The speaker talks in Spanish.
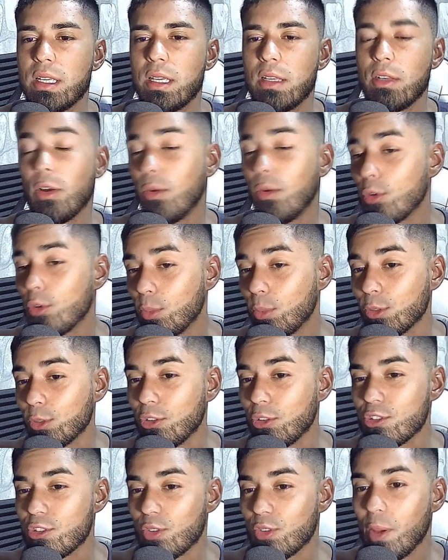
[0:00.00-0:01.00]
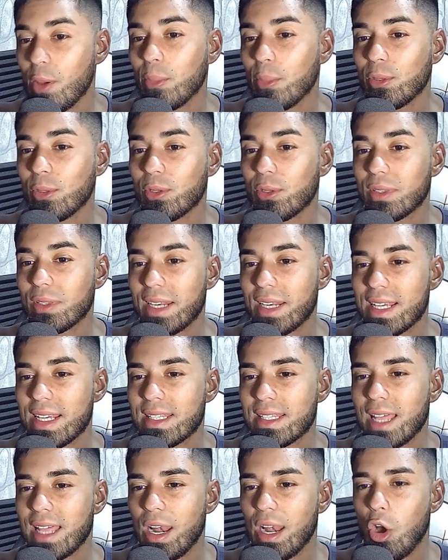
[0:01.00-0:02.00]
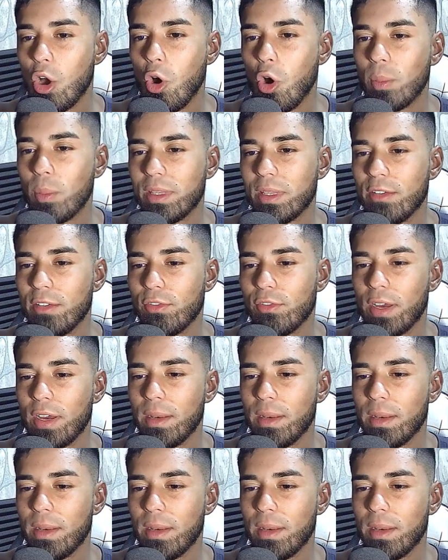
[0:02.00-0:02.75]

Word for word: no, 1.19.3 del Optifine.